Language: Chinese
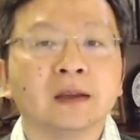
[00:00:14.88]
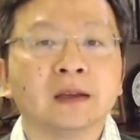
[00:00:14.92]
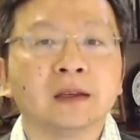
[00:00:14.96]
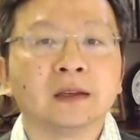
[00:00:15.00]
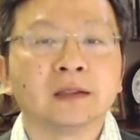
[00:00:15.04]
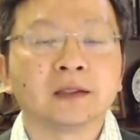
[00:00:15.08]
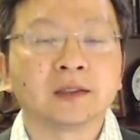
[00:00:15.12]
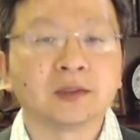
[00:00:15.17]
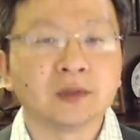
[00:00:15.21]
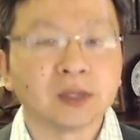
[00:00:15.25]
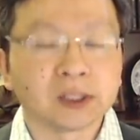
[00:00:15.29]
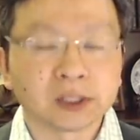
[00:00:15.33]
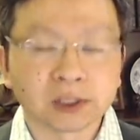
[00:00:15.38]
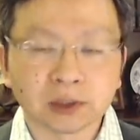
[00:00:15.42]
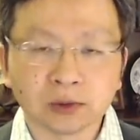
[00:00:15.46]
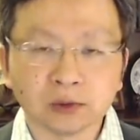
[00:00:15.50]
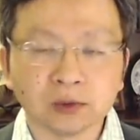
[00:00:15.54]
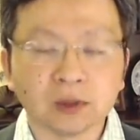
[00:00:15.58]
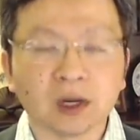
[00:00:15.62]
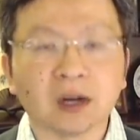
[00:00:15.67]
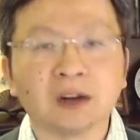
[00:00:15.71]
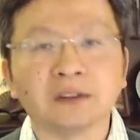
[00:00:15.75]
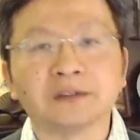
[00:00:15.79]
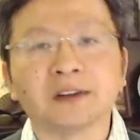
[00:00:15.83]
四月十
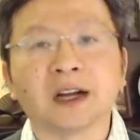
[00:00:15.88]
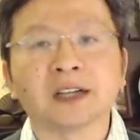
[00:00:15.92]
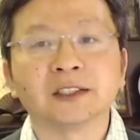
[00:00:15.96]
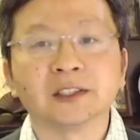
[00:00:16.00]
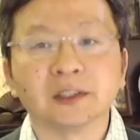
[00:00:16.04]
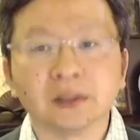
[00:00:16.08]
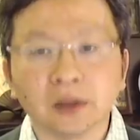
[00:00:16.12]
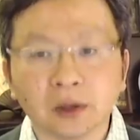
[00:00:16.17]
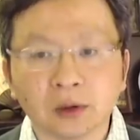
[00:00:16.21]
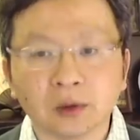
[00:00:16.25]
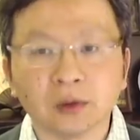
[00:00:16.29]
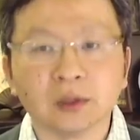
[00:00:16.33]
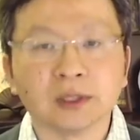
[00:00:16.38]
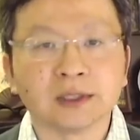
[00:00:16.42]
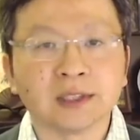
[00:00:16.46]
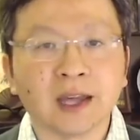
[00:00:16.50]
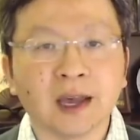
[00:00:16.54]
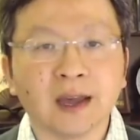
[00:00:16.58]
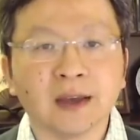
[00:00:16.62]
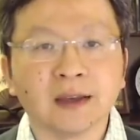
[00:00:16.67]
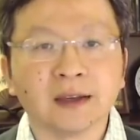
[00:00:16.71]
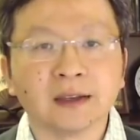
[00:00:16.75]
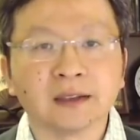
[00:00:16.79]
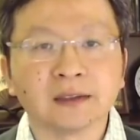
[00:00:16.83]
五号发生了火
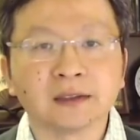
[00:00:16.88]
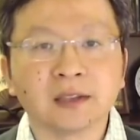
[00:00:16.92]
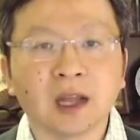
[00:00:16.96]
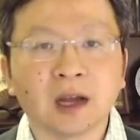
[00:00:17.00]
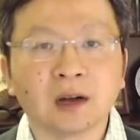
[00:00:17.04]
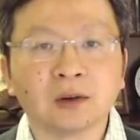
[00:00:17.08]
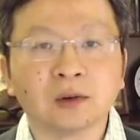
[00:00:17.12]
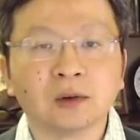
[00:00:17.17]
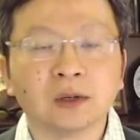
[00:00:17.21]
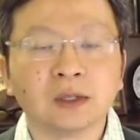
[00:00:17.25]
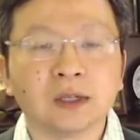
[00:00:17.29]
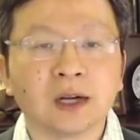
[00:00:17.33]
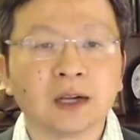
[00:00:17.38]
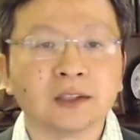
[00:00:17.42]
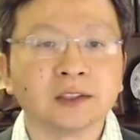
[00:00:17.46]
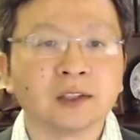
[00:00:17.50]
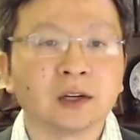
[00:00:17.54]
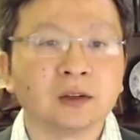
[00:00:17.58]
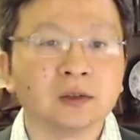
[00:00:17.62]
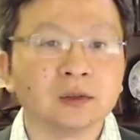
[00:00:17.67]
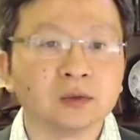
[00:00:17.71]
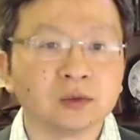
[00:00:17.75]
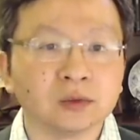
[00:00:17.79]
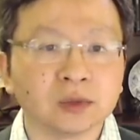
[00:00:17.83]
灾，大火燃
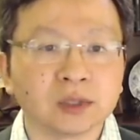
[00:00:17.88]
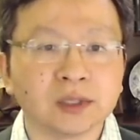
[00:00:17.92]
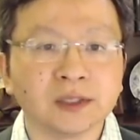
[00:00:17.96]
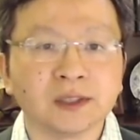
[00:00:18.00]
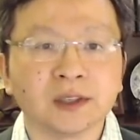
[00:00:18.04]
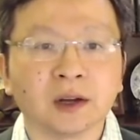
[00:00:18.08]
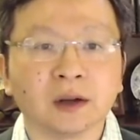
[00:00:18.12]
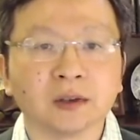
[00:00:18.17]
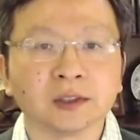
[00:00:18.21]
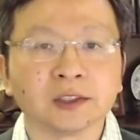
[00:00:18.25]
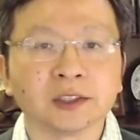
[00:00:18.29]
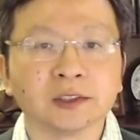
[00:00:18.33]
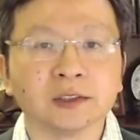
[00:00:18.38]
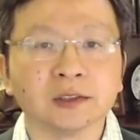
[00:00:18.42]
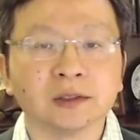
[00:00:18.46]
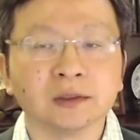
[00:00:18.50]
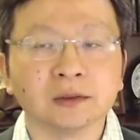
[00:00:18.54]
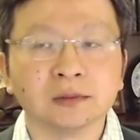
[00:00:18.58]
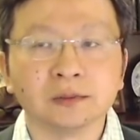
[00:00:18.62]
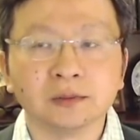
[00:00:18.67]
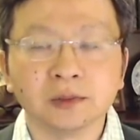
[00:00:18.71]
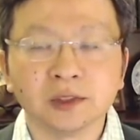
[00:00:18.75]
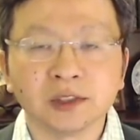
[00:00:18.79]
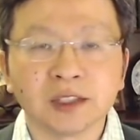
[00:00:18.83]
烧了五个小
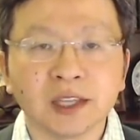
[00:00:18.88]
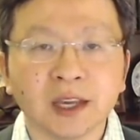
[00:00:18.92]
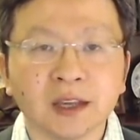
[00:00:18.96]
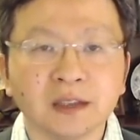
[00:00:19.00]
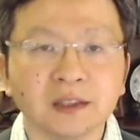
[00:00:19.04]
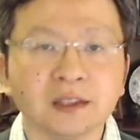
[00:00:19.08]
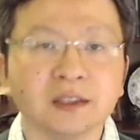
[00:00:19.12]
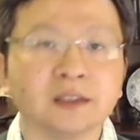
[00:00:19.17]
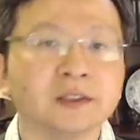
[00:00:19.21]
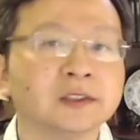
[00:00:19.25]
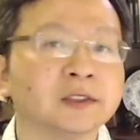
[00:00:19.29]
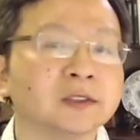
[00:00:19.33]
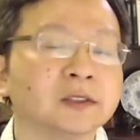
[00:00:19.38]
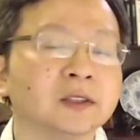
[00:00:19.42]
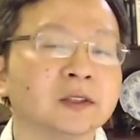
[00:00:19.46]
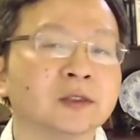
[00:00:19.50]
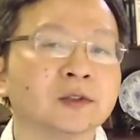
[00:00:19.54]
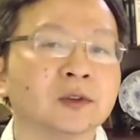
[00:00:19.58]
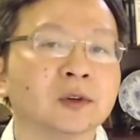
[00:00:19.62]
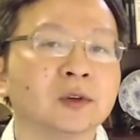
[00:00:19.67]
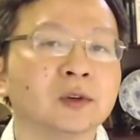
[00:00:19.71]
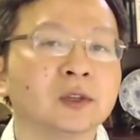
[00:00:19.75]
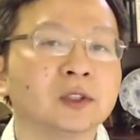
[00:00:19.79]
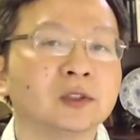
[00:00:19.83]
时。目前已知的
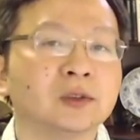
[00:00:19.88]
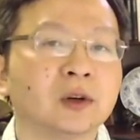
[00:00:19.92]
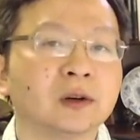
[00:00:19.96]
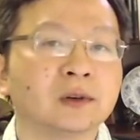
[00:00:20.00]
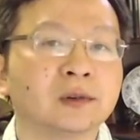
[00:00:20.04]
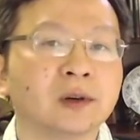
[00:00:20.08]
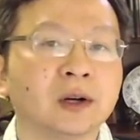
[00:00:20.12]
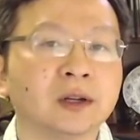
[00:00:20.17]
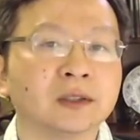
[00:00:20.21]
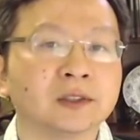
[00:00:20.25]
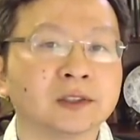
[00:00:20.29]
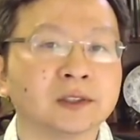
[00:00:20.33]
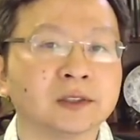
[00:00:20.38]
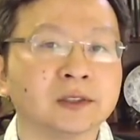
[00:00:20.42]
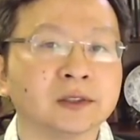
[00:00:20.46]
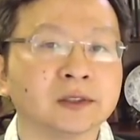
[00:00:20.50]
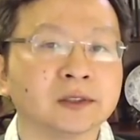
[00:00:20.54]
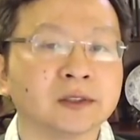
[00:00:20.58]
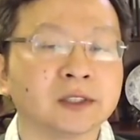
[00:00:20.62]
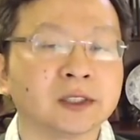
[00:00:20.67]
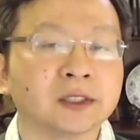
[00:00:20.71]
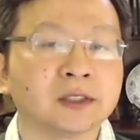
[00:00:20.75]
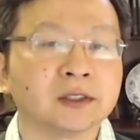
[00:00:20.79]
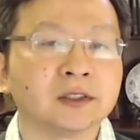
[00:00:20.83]
损毁状况
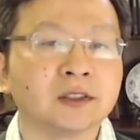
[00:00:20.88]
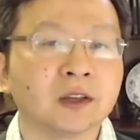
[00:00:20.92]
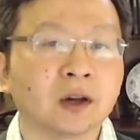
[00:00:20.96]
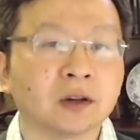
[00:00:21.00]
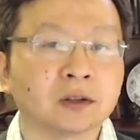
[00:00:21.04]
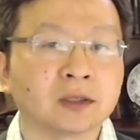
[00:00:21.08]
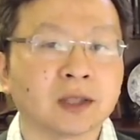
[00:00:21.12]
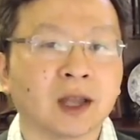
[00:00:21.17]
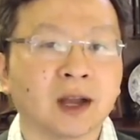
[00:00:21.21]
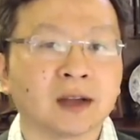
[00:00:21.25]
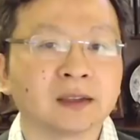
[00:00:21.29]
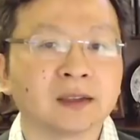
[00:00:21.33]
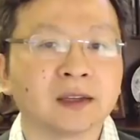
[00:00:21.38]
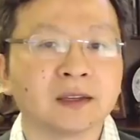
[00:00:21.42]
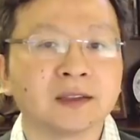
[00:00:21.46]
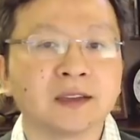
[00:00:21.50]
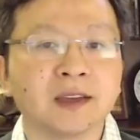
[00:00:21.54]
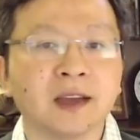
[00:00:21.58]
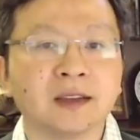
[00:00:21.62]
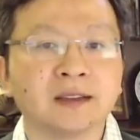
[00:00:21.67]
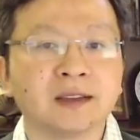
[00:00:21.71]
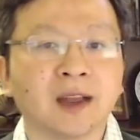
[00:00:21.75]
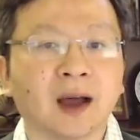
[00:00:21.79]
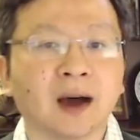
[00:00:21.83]
是，这个教堂的
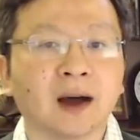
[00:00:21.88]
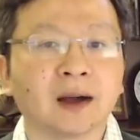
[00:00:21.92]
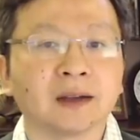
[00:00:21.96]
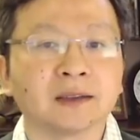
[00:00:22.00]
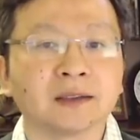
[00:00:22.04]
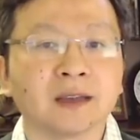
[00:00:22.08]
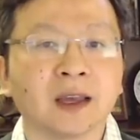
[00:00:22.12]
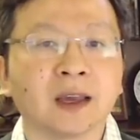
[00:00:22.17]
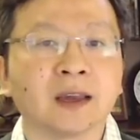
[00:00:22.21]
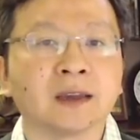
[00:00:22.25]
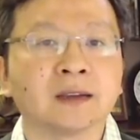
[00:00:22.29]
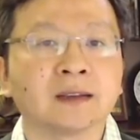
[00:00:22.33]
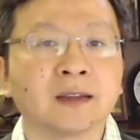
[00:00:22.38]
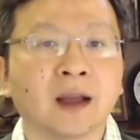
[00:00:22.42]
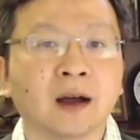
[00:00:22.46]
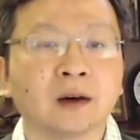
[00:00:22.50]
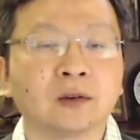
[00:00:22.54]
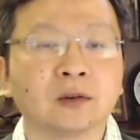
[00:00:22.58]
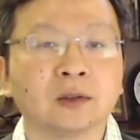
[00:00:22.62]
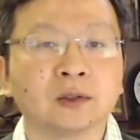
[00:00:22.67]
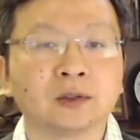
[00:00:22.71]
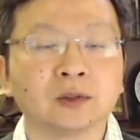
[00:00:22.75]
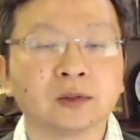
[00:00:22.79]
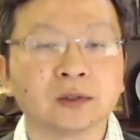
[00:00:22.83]
尖塔在大
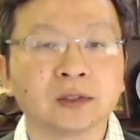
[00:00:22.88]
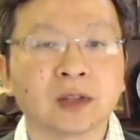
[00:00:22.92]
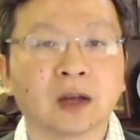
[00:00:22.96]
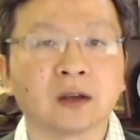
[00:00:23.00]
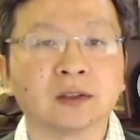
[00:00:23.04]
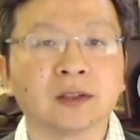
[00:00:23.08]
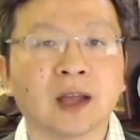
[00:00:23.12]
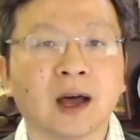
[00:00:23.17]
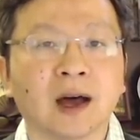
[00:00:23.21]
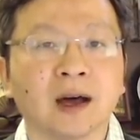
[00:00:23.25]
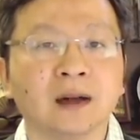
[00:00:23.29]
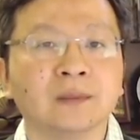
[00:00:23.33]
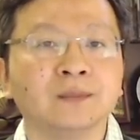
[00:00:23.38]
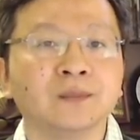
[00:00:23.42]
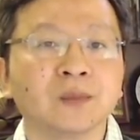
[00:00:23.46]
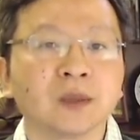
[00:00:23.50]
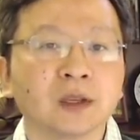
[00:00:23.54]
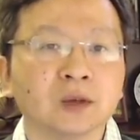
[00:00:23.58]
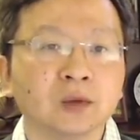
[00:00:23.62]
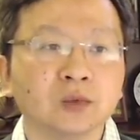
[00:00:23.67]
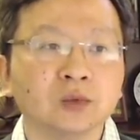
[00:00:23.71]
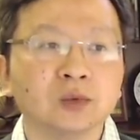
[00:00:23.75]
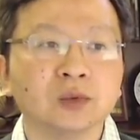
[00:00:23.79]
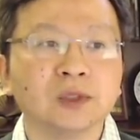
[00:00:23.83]
火中倒塌，
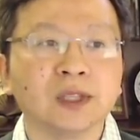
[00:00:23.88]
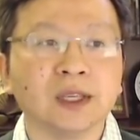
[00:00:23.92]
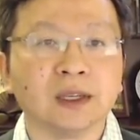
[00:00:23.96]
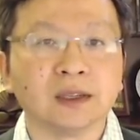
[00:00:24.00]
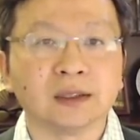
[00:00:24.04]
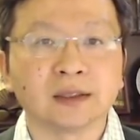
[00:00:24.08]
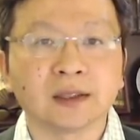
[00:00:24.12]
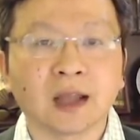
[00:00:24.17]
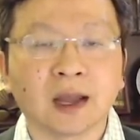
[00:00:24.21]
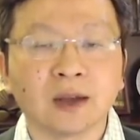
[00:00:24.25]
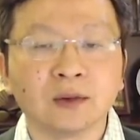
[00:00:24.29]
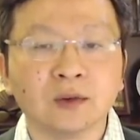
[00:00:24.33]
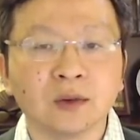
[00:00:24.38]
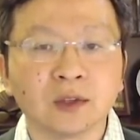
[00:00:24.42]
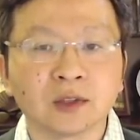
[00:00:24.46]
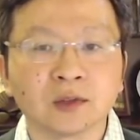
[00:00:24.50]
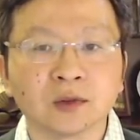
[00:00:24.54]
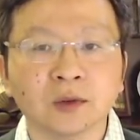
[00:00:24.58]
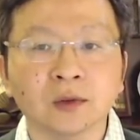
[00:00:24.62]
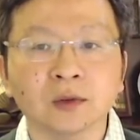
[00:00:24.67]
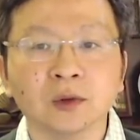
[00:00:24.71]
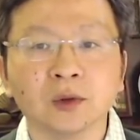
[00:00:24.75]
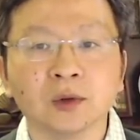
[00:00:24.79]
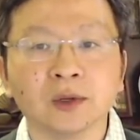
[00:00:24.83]
屋顶大约
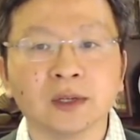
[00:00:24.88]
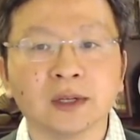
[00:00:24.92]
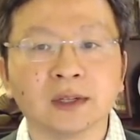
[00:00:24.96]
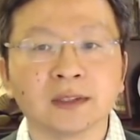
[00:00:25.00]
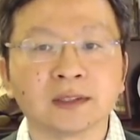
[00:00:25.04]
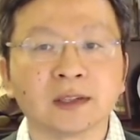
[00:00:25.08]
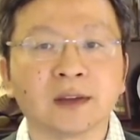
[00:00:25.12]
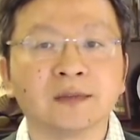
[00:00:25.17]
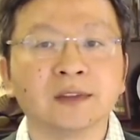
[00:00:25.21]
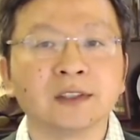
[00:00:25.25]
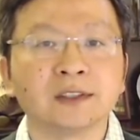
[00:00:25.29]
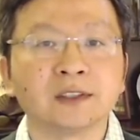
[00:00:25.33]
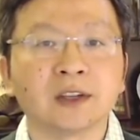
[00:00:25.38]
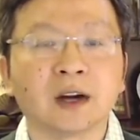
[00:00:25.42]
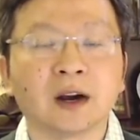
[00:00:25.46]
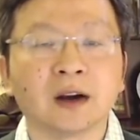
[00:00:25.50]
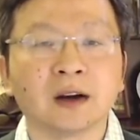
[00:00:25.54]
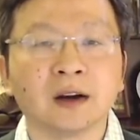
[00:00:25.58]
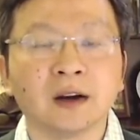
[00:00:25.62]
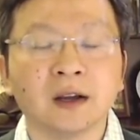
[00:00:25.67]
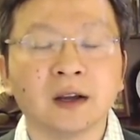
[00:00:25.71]
损毁了三分之二。